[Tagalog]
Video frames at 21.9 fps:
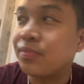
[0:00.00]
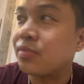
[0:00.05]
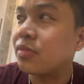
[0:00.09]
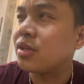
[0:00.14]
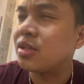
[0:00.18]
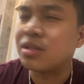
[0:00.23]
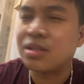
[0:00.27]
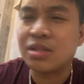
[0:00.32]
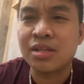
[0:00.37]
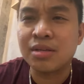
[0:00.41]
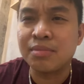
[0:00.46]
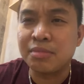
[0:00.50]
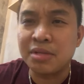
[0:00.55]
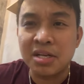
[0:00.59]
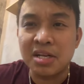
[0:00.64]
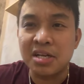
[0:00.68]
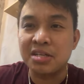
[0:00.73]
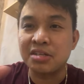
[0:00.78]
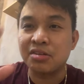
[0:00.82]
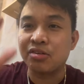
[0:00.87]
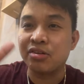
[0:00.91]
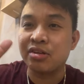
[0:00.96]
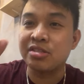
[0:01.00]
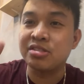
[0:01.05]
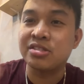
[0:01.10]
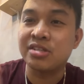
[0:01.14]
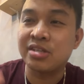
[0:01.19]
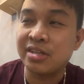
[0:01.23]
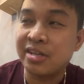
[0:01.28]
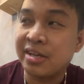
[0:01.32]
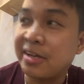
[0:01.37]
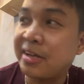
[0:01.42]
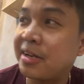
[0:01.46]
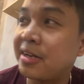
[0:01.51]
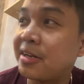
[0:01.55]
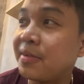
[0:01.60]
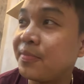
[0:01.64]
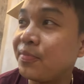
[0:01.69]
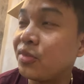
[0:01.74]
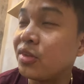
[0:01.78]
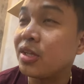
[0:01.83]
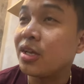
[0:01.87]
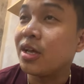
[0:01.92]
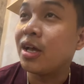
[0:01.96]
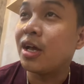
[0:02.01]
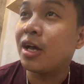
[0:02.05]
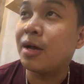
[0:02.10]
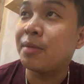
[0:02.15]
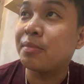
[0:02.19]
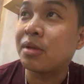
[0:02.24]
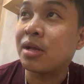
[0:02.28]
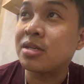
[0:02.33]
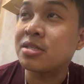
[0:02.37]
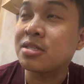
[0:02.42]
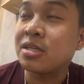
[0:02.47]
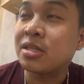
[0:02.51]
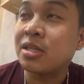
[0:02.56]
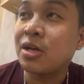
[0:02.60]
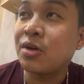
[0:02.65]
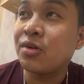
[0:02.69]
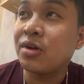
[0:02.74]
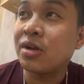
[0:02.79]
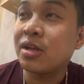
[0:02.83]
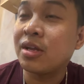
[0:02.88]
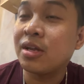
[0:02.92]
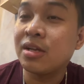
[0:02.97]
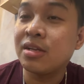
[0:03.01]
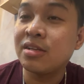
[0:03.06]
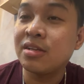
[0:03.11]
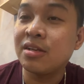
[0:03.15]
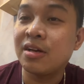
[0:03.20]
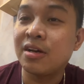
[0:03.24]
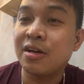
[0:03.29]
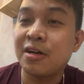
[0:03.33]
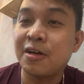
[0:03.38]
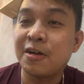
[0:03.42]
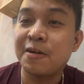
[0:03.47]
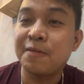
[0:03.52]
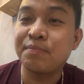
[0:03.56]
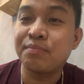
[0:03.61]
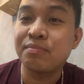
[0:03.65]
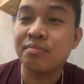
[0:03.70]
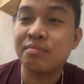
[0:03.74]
Ang team nila, Kuya Janelle, um, kasi tawag yan, uh,